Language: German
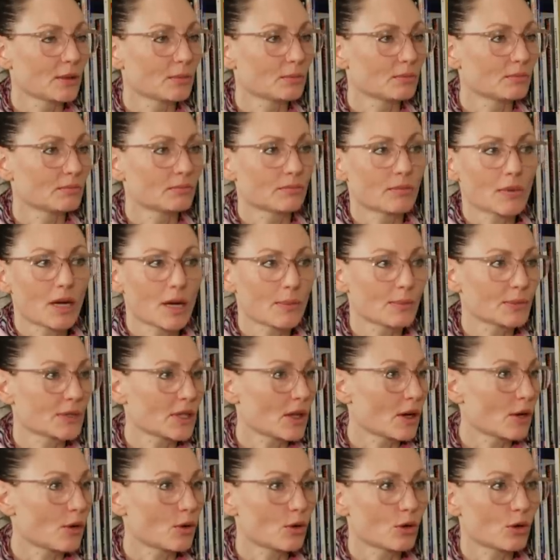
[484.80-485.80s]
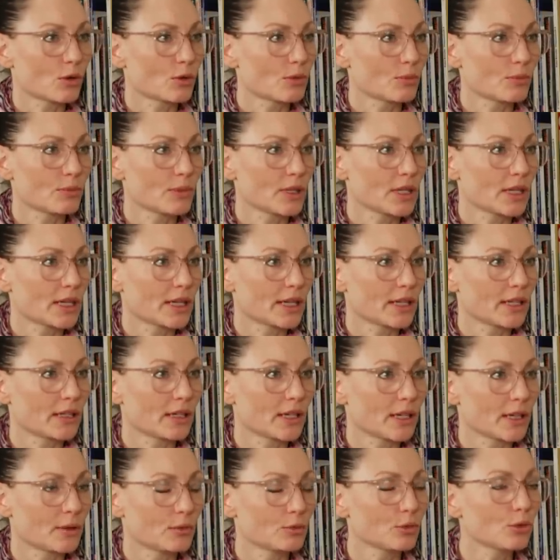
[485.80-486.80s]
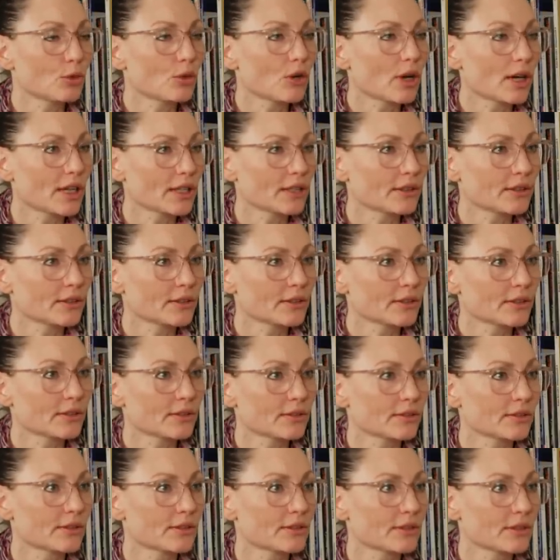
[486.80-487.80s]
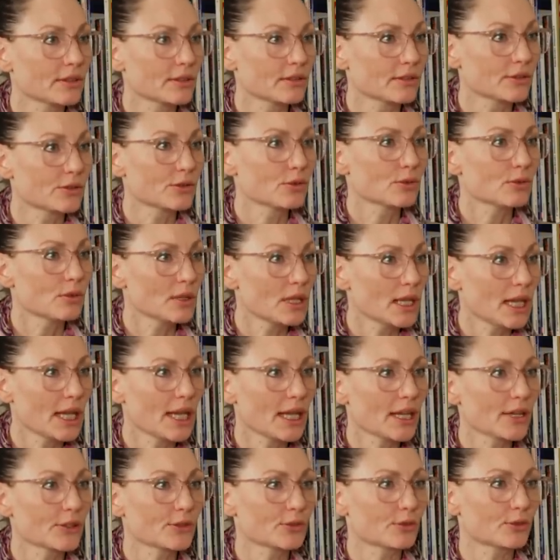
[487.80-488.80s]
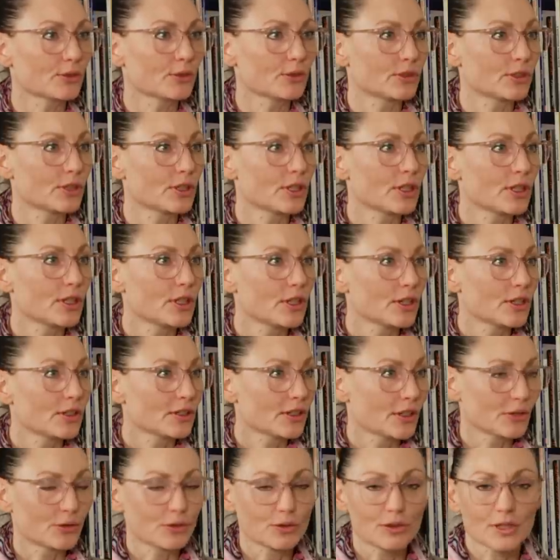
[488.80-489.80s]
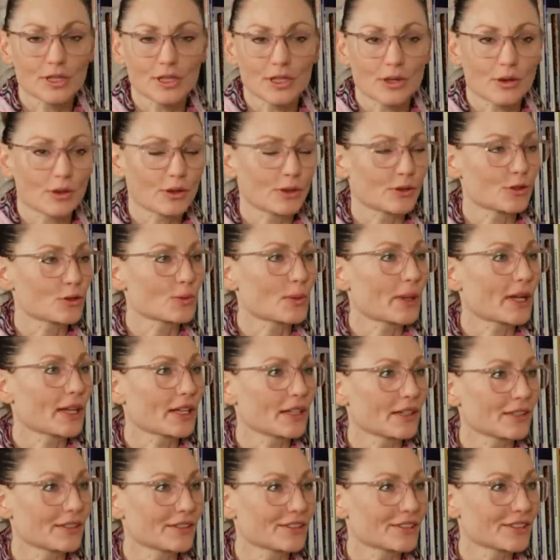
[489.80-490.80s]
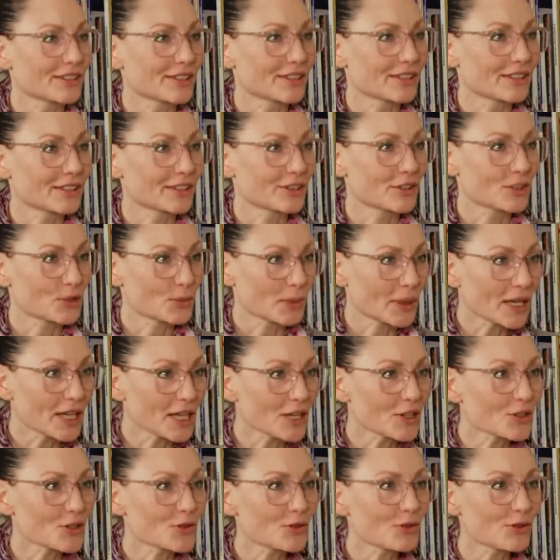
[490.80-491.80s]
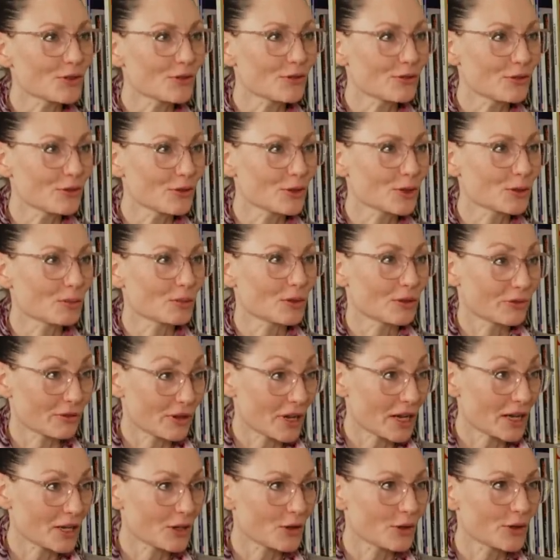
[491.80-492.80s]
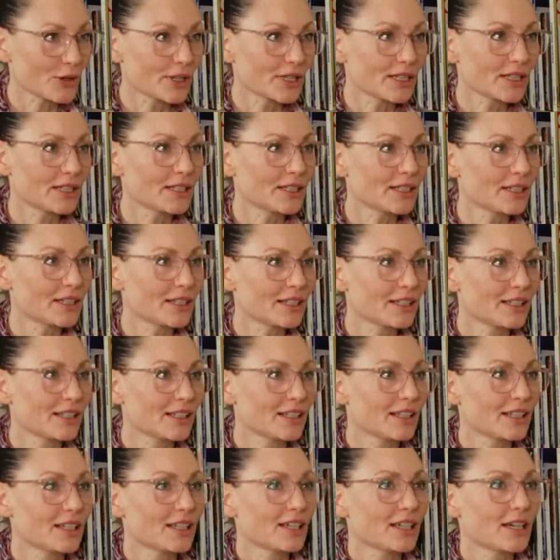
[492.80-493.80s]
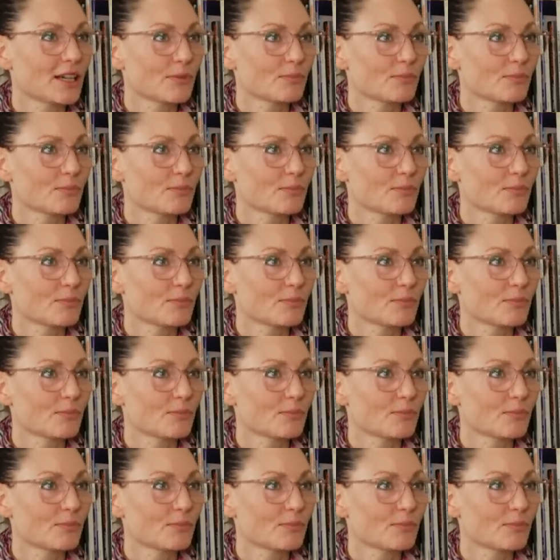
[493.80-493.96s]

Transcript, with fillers: ähm, habe da auch mir ein, ein Buch an, mhm. zugelegt und natürlich auch entsprechend äh, mhm. Gespräche mhm. schon geführt mit Fachleuten. Ja.